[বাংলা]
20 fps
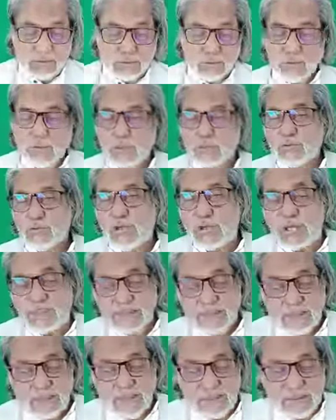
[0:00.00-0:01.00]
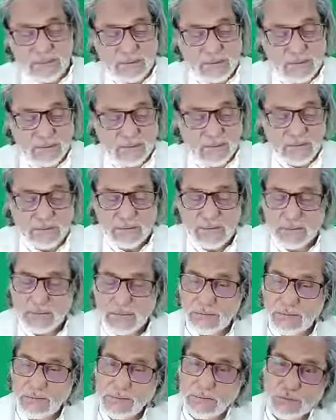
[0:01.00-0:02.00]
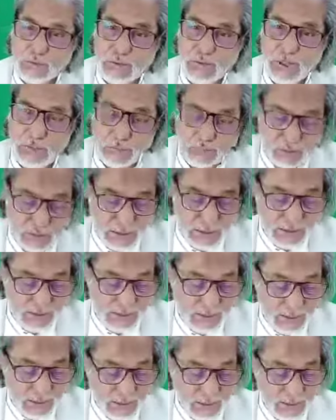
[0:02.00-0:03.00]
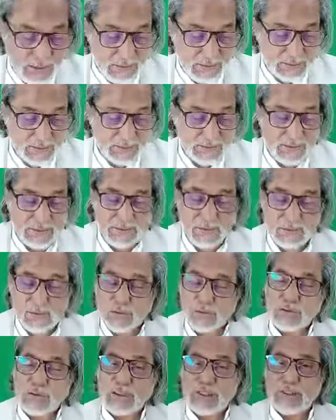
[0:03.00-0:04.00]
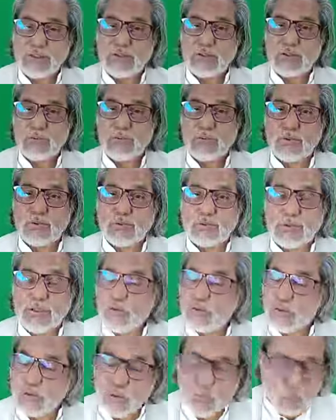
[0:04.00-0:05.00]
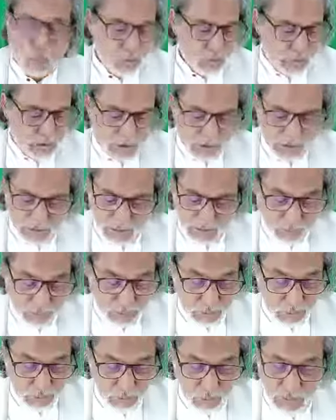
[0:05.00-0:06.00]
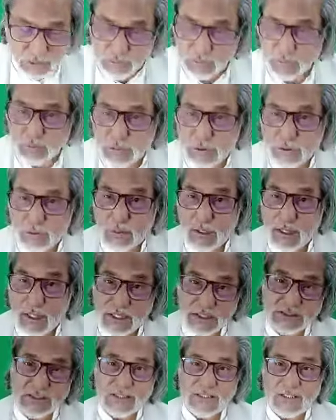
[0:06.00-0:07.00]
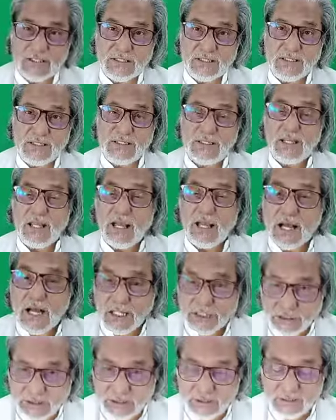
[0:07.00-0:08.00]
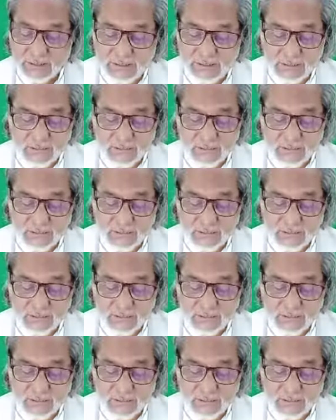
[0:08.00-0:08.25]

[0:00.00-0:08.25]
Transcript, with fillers: সুরাতুল হাদিদ সুরা মুজাদালা উনত্রিশ নম্বর উনষাট নম্বর সুরা সুরাতুল হাজার হাসর